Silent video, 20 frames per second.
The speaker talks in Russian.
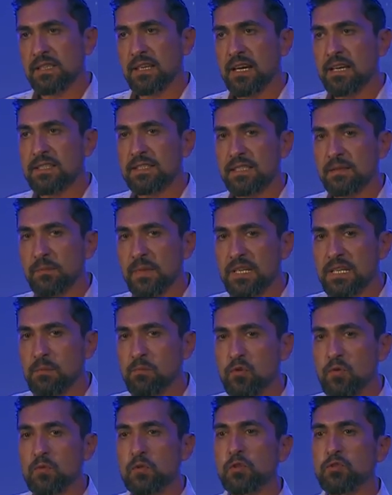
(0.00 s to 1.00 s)
да, если мы не
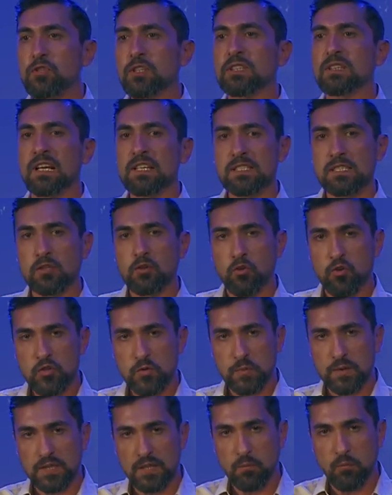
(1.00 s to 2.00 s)
будем слушать глаза
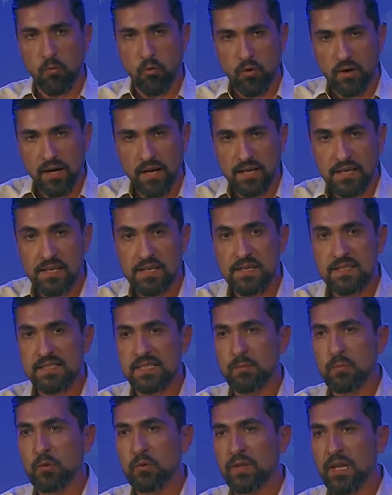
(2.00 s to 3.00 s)
Господа Бога и не
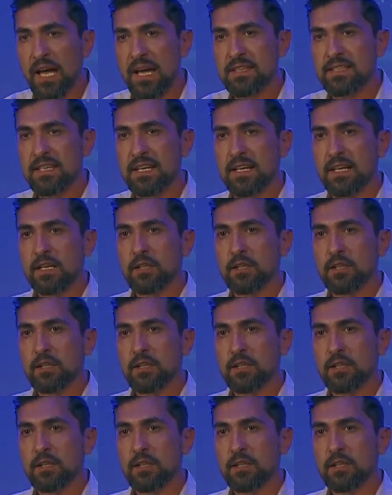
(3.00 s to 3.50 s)
соблюдать,